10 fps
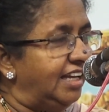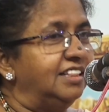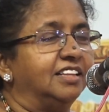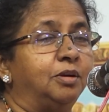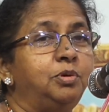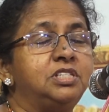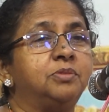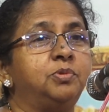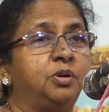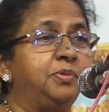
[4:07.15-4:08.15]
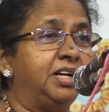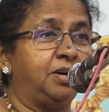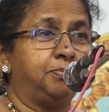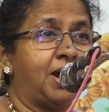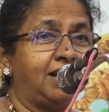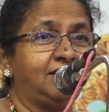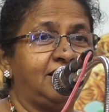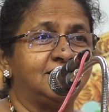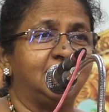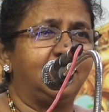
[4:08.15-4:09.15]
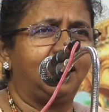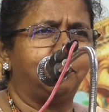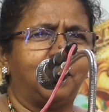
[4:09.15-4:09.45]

இந்த தமிழ் சமூகம் இன்று பார்த்து ரசிக்கிற